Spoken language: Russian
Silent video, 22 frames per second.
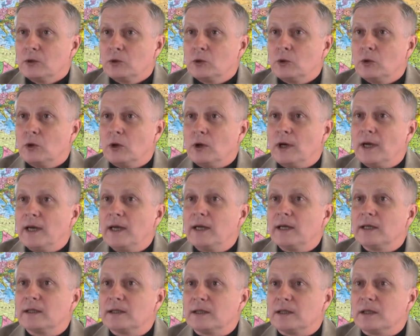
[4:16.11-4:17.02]
то
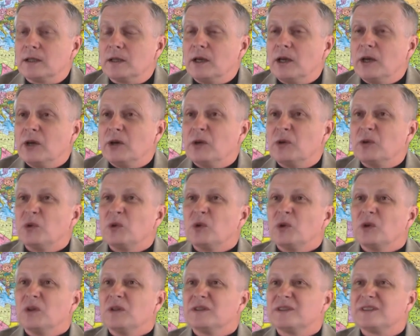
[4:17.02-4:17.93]
это
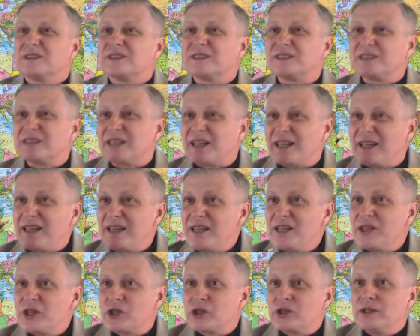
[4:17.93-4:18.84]

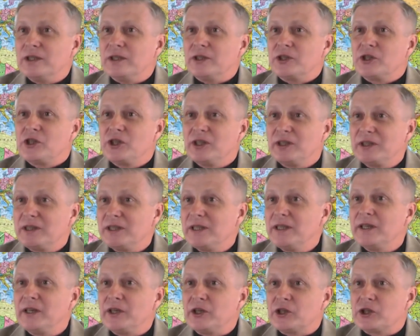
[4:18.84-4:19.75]
трижды,
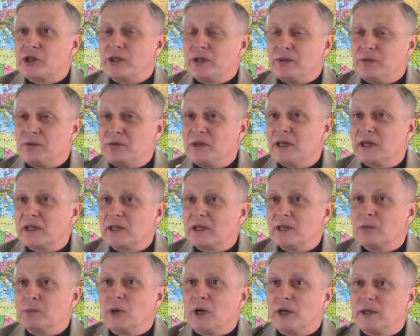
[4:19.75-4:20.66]
четырежды
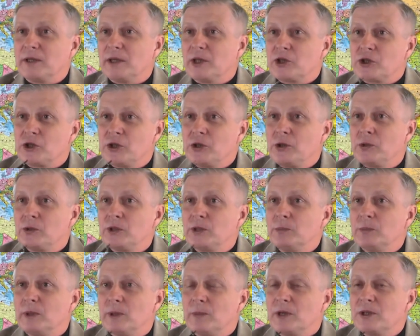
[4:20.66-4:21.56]
верно по отношению к
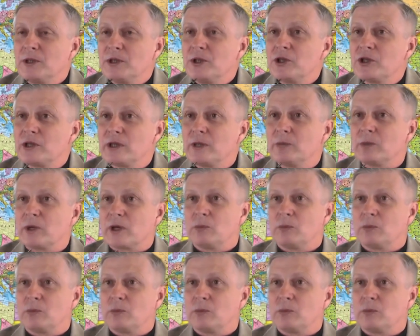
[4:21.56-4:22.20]
дипломатическим